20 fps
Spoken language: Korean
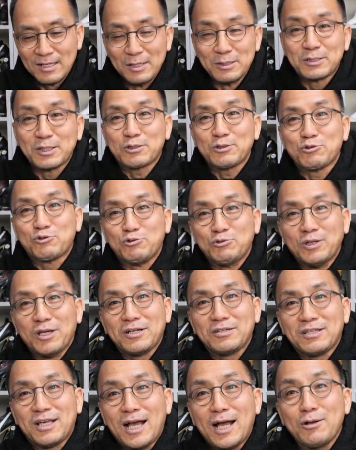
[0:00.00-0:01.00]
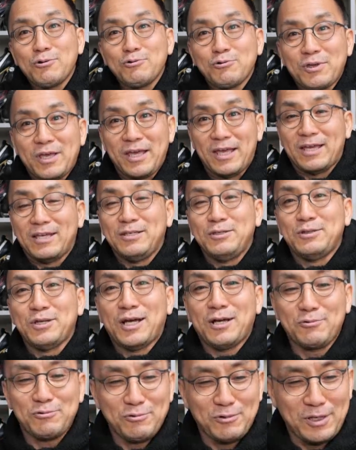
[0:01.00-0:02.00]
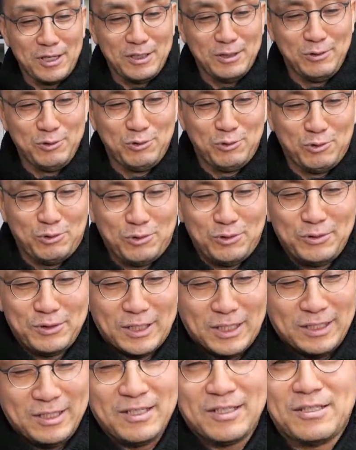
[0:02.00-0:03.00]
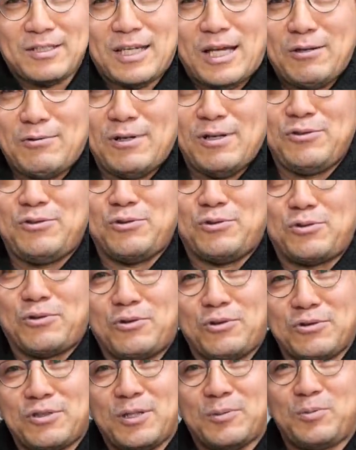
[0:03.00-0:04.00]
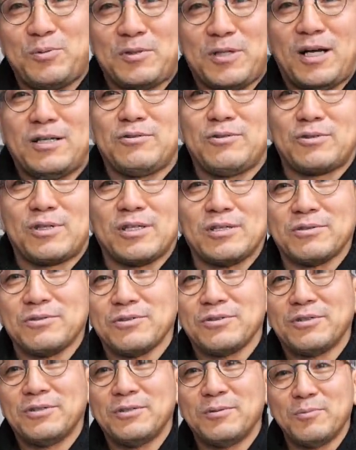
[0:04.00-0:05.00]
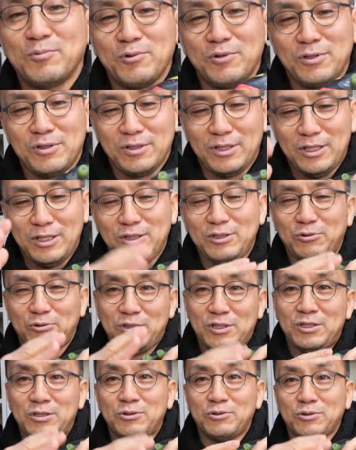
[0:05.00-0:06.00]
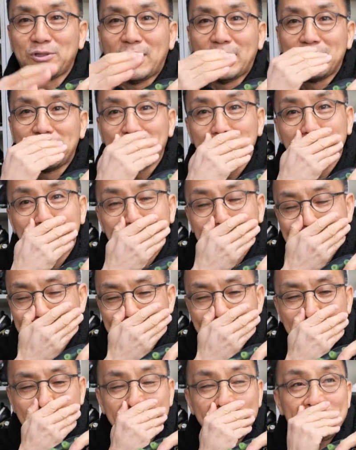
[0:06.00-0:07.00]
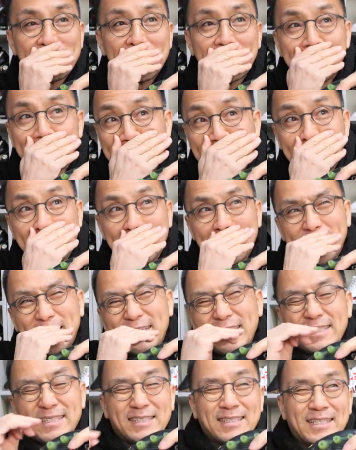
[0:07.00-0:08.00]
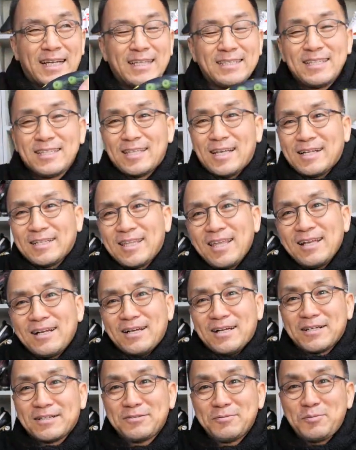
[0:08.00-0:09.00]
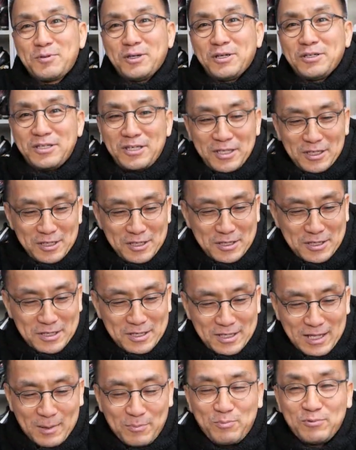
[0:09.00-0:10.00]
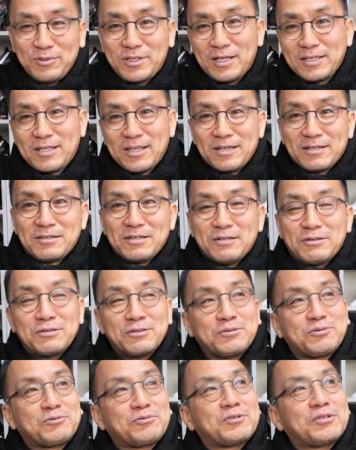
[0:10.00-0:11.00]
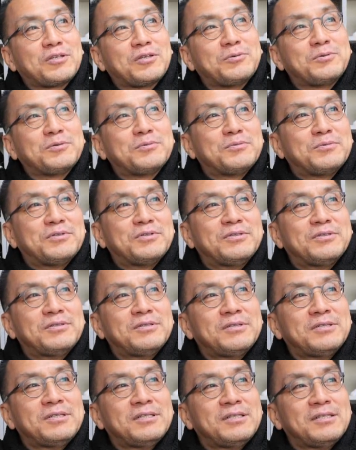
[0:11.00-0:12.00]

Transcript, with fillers: 어쨌든 중요한 건 한국에 한국의 인조 잔디에서 사용할 수 있도록 제품이 나아졌다는 거죠. 물론 이제 인조, 인조 잔디도 잔디 상태가 급격히 나쁜 상태. 그게 어느 정도냐면 뭐